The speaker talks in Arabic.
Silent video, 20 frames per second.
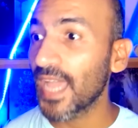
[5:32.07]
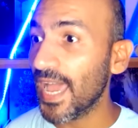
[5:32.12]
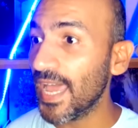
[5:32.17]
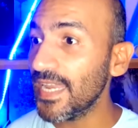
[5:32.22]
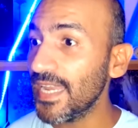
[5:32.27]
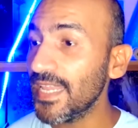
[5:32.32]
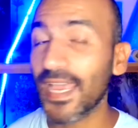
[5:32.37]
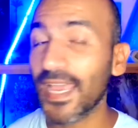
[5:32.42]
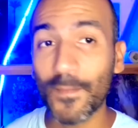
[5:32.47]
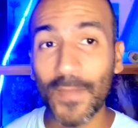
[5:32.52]

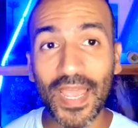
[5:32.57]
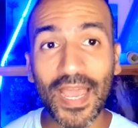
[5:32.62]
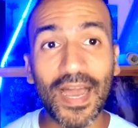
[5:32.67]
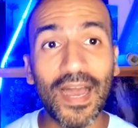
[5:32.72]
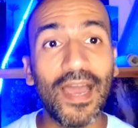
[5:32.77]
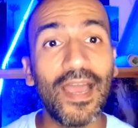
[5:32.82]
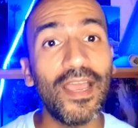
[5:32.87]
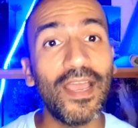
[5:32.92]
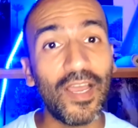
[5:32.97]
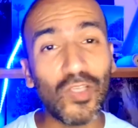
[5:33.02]
قال يا
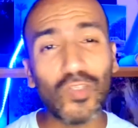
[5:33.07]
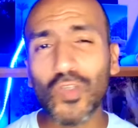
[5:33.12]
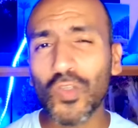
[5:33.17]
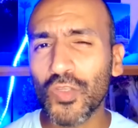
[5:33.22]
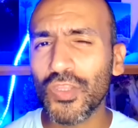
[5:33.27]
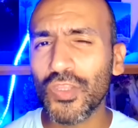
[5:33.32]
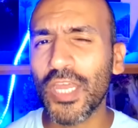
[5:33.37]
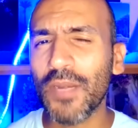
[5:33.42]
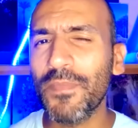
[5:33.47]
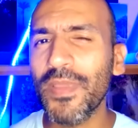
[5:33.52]
جماعه حصه
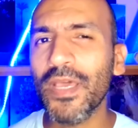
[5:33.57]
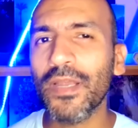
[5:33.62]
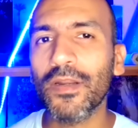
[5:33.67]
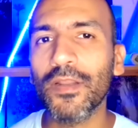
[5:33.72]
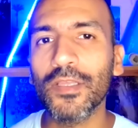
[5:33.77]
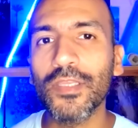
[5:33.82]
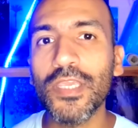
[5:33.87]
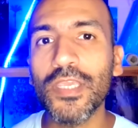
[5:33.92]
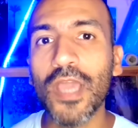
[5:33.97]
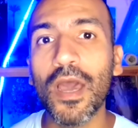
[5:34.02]
التربيه
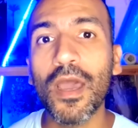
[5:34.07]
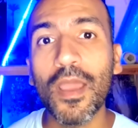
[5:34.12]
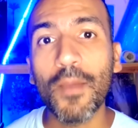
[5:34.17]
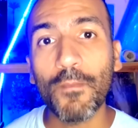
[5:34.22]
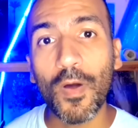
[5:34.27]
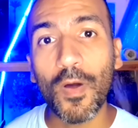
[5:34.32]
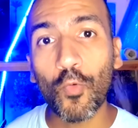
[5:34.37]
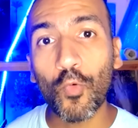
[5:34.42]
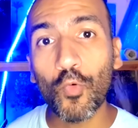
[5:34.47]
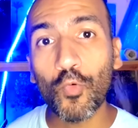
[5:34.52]
الرياضيه
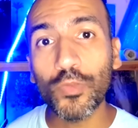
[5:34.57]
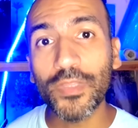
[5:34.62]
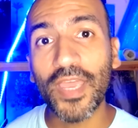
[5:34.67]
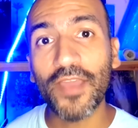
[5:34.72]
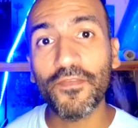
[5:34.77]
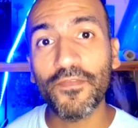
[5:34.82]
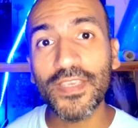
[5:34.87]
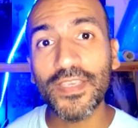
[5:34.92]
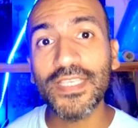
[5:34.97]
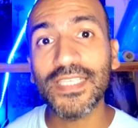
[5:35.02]

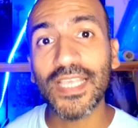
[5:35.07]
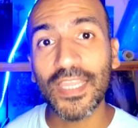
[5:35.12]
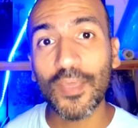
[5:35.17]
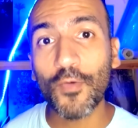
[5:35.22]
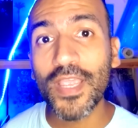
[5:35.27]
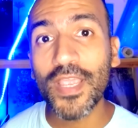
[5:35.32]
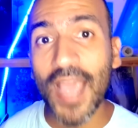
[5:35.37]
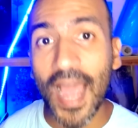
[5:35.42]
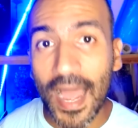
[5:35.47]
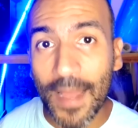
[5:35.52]
موجوده في
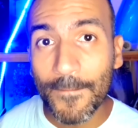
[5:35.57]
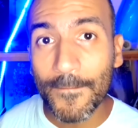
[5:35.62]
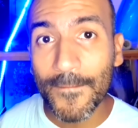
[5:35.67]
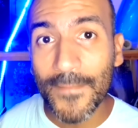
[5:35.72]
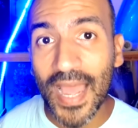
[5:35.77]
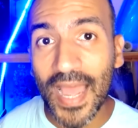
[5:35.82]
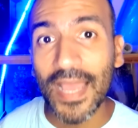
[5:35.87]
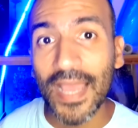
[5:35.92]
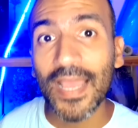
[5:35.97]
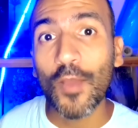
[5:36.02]
ثانويه
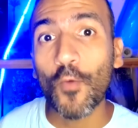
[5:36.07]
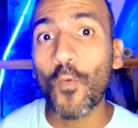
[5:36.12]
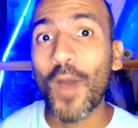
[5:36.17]
عامه